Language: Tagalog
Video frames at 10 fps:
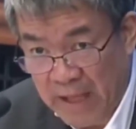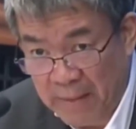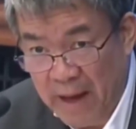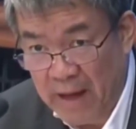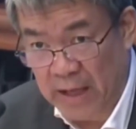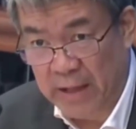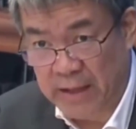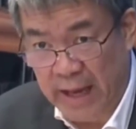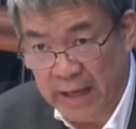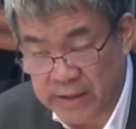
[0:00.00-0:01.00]

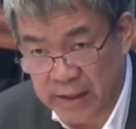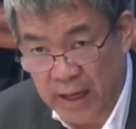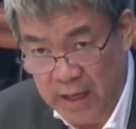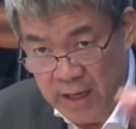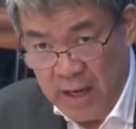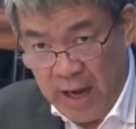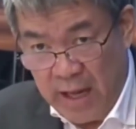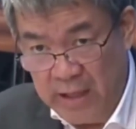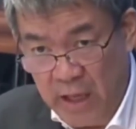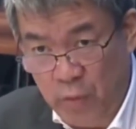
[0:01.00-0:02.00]
And yes, then, Your Honor.
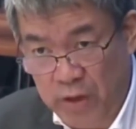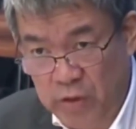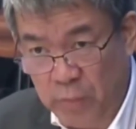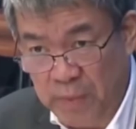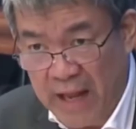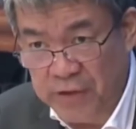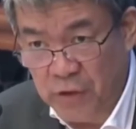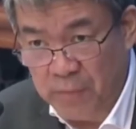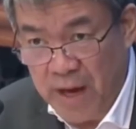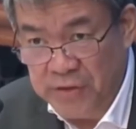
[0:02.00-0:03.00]
And then when you
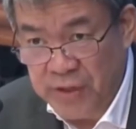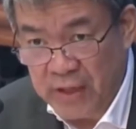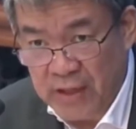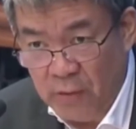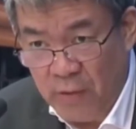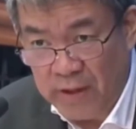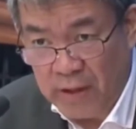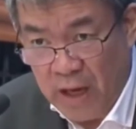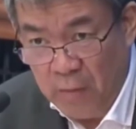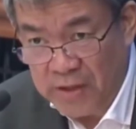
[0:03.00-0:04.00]
planned your budget,
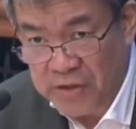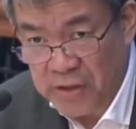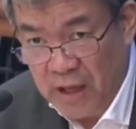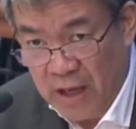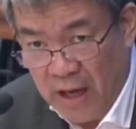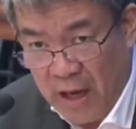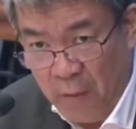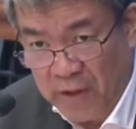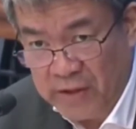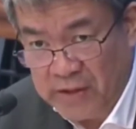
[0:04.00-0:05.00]
what how much
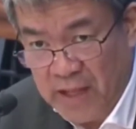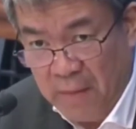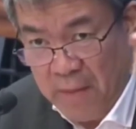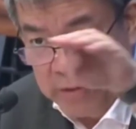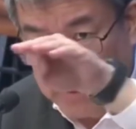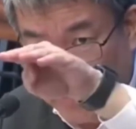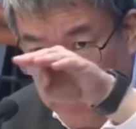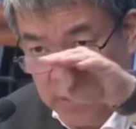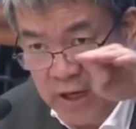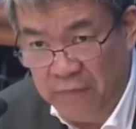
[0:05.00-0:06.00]
Uh, what is the amount
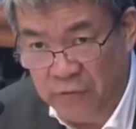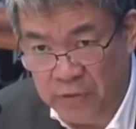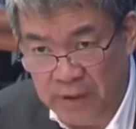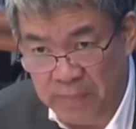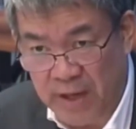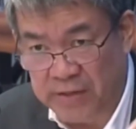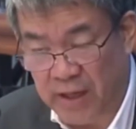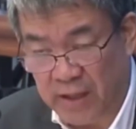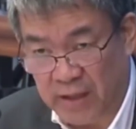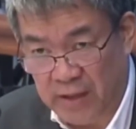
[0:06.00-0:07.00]
that you gave to the
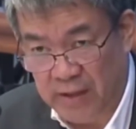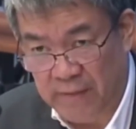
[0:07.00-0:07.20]
project?